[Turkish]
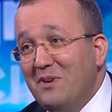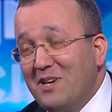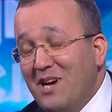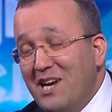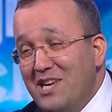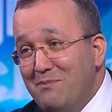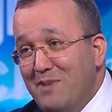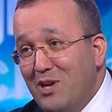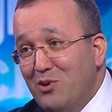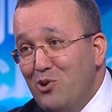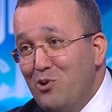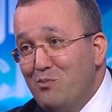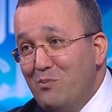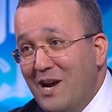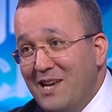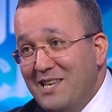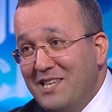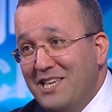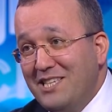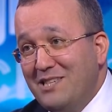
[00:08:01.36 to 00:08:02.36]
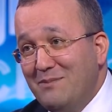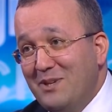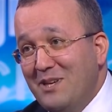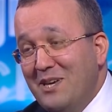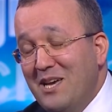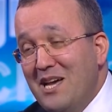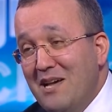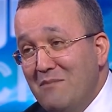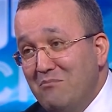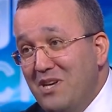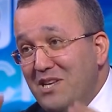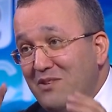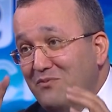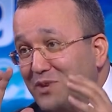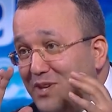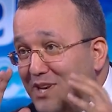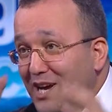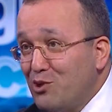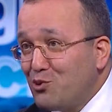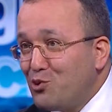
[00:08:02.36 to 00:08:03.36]
gayrimenkulün maliki gibi, bir
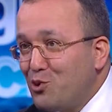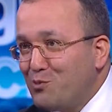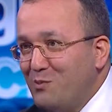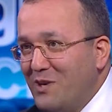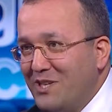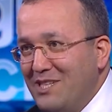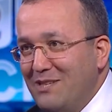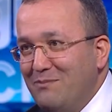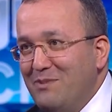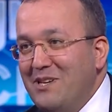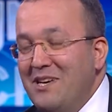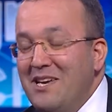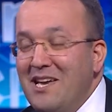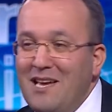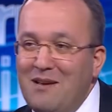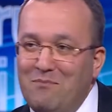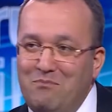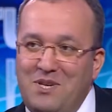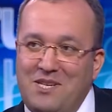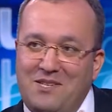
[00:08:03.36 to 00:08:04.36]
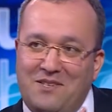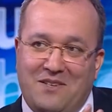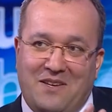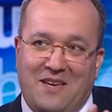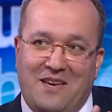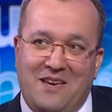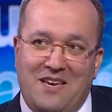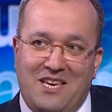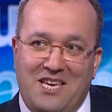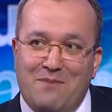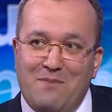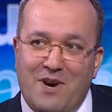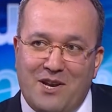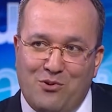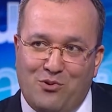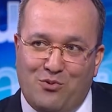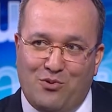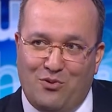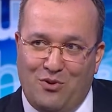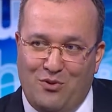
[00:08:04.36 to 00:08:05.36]
finans uzmanı gibi, bir e, imar
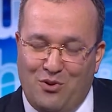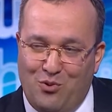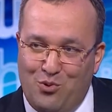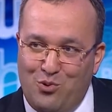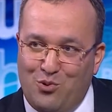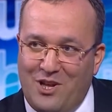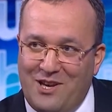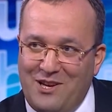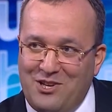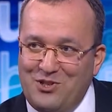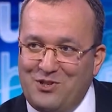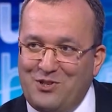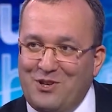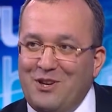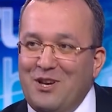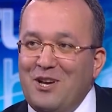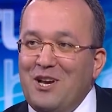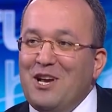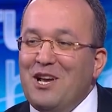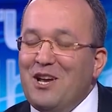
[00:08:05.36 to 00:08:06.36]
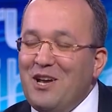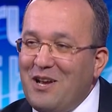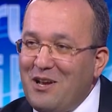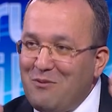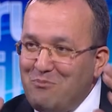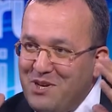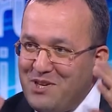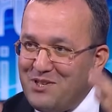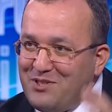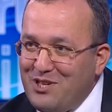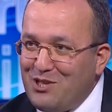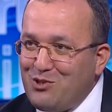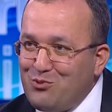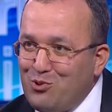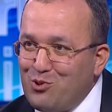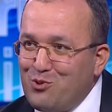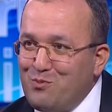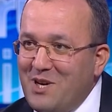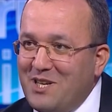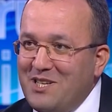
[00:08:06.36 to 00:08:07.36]
hukuk e, bir uygulayıcısı risk gibi, uzmanı gibi, bir risk
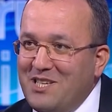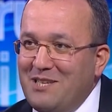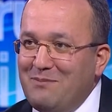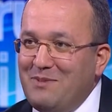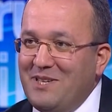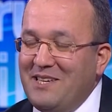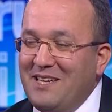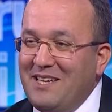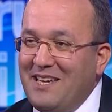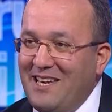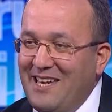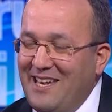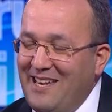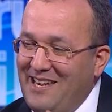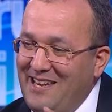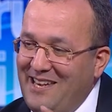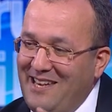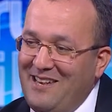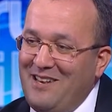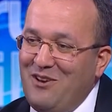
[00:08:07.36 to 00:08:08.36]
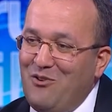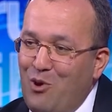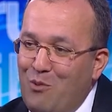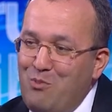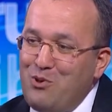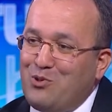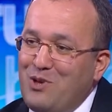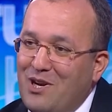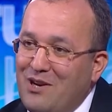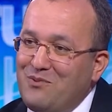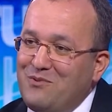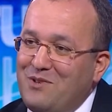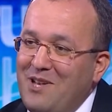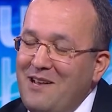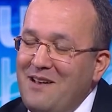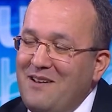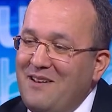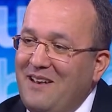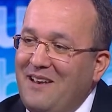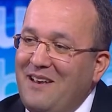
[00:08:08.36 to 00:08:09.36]
uzmanı gibi. E, öbür
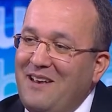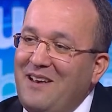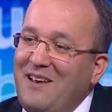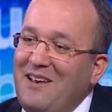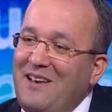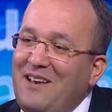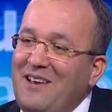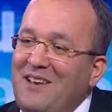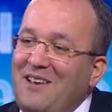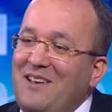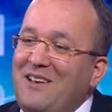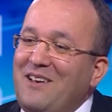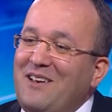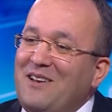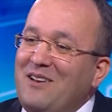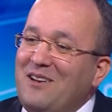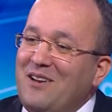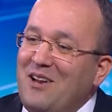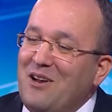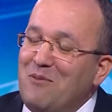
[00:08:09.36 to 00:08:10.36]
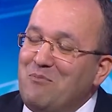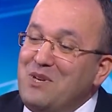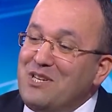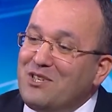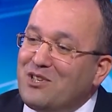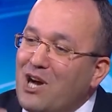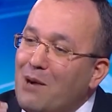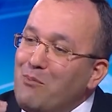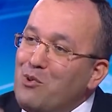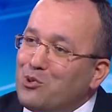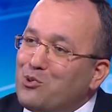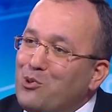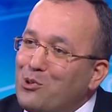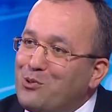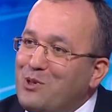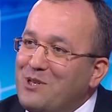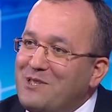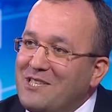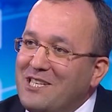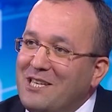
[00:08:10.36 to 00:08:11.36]
tarafta e, bir kamu
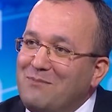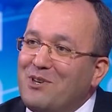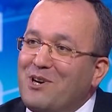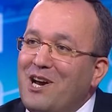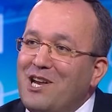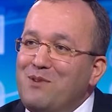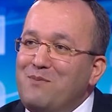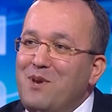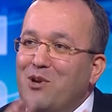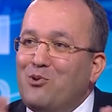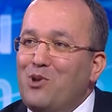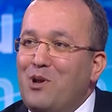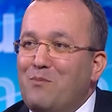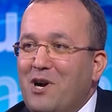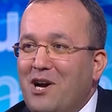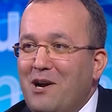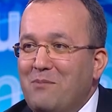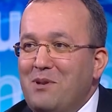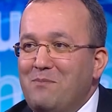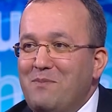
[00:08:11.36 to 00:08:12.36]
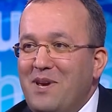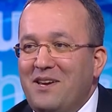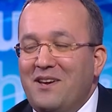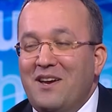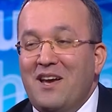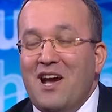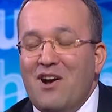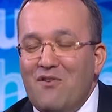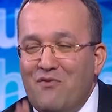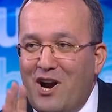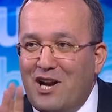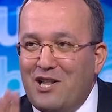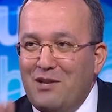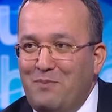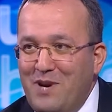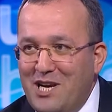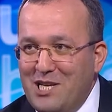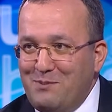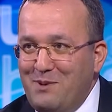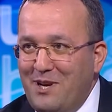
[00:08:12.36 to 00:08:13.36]
otoritesi gibi gayrimenkule bakabilmeyi, Peki, farklı
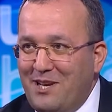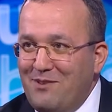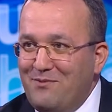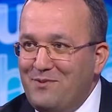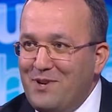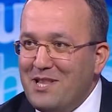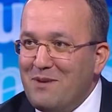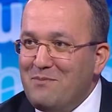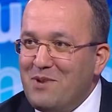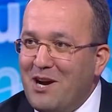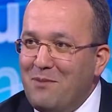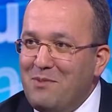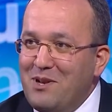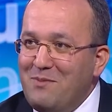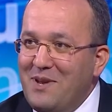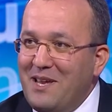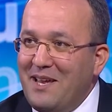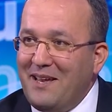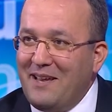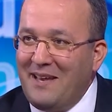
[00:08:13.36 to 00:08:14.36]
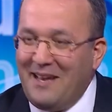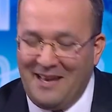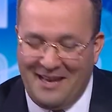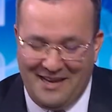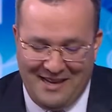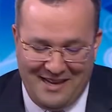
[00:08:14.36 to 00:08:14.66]
perspektiflerden bakabilmeyi. Anlattıklarınıza